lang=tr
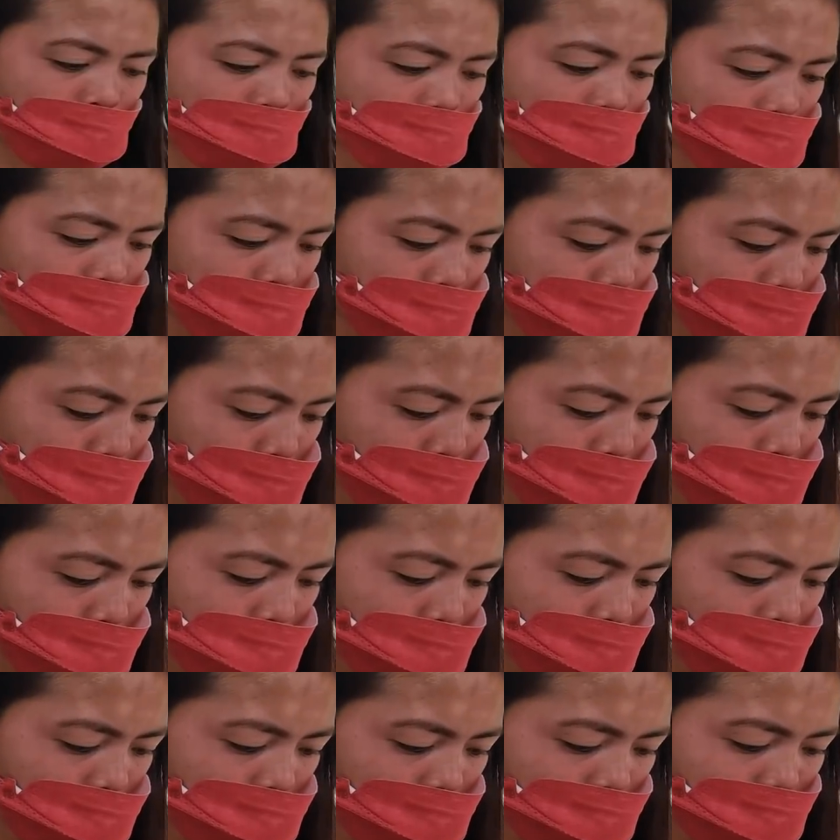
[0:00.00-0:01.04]
Yani işte şey,
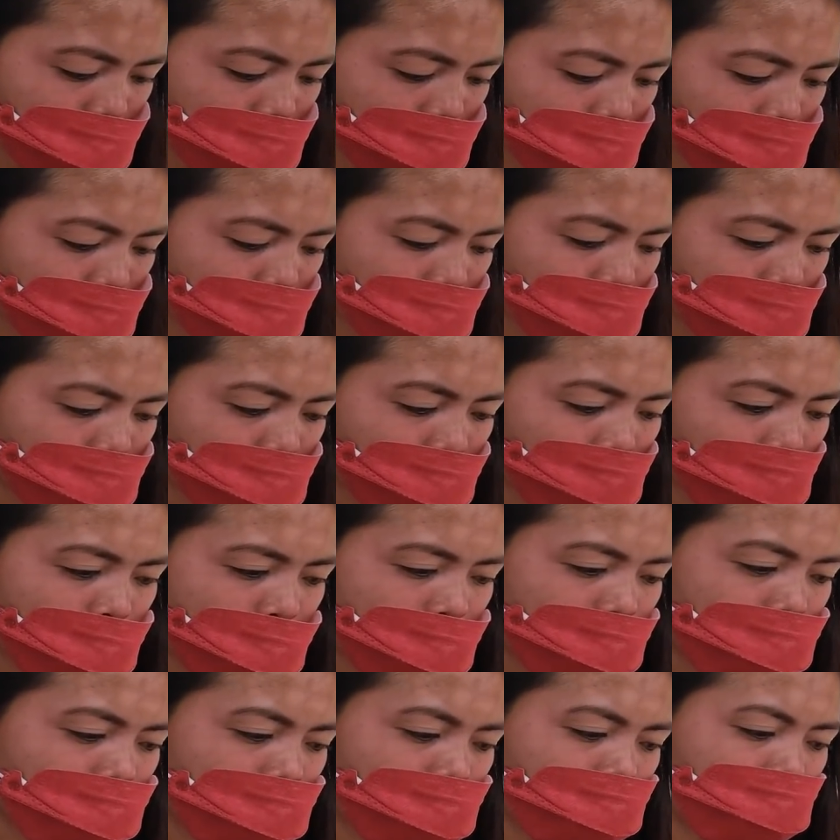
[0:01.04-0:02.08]
yarım saate vücut masajı
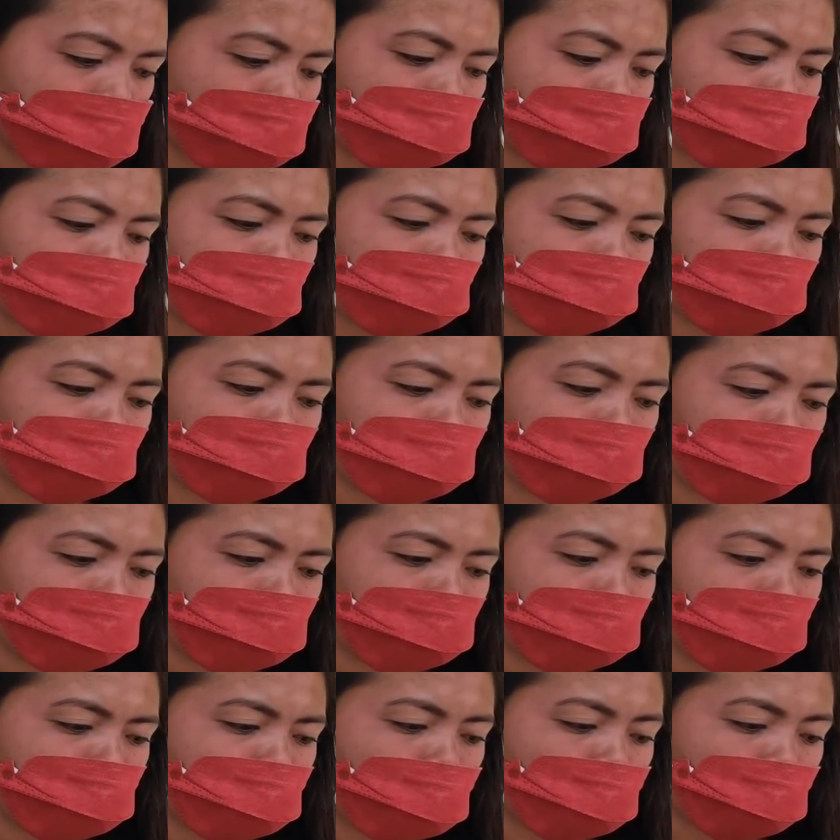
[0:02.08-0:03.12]
500 yazmışlar.
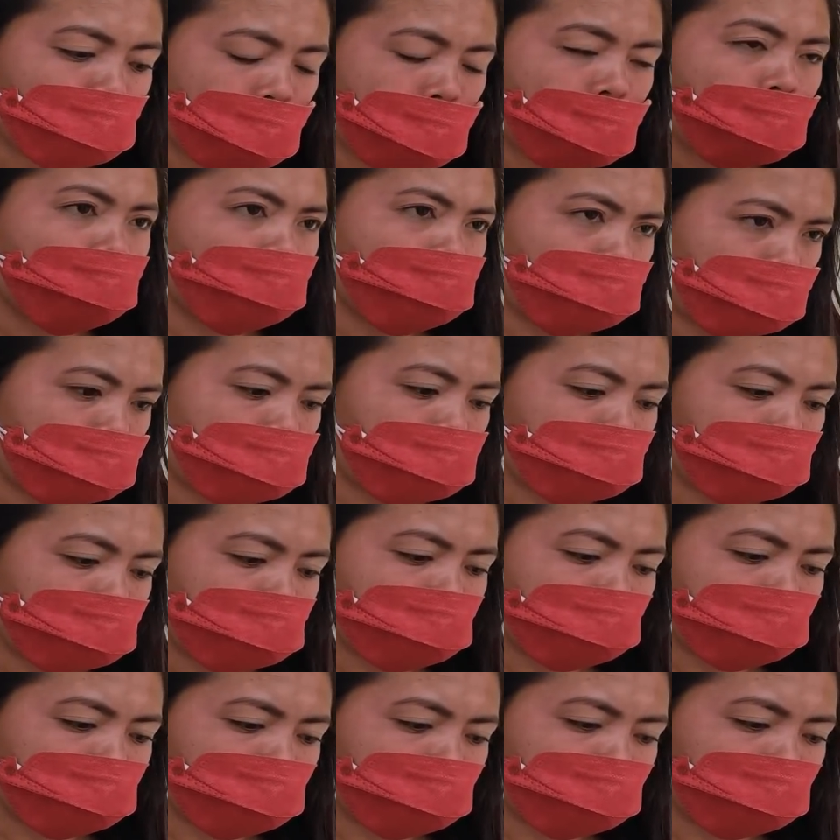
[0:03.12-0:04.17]
Evet. Sokağın başında
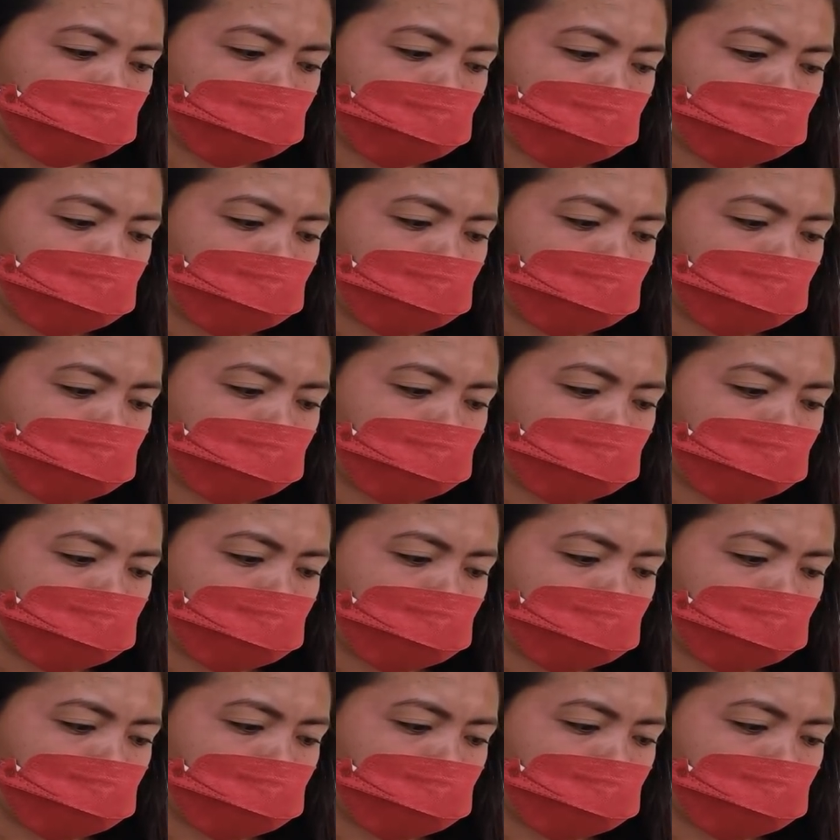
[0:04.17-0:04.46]
200.